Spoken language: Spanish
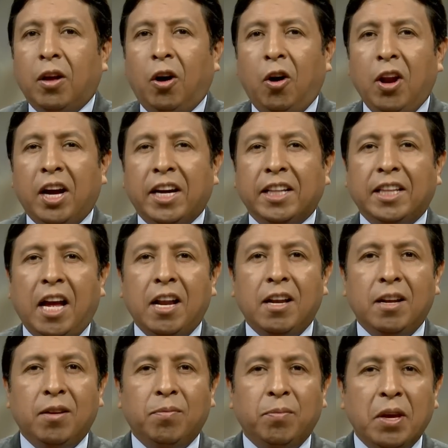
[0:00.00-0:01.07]
Hola, ¿qué
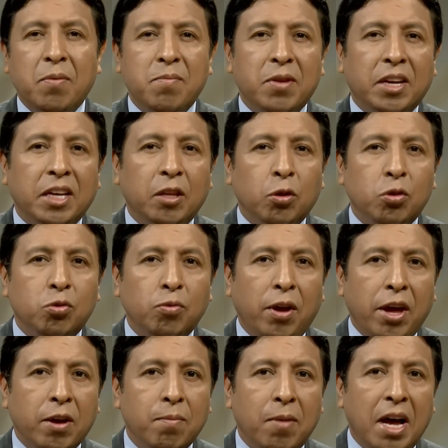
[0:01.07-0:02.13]
tal? Bienvenidos
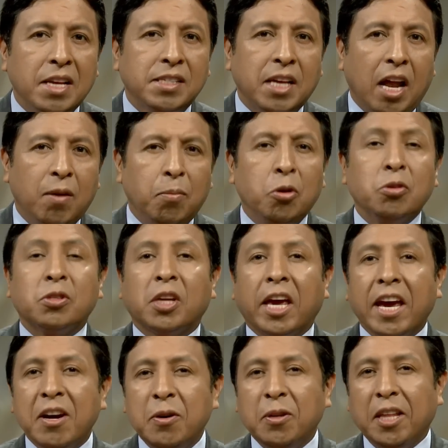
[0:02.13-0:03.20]
una vez más al
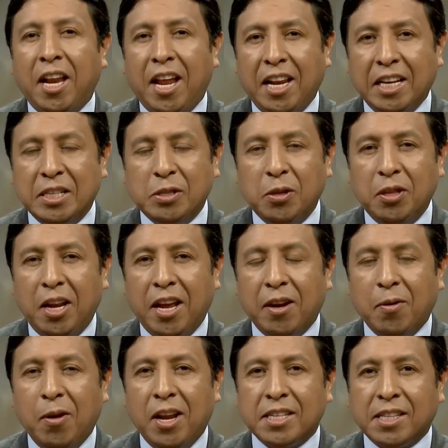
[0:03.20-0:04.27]
bosquejo de la lección de la
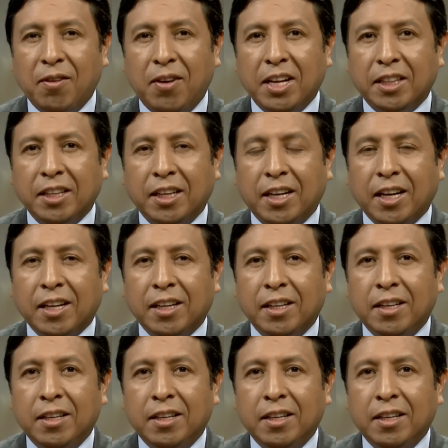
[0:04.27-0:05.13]
escuela sabática.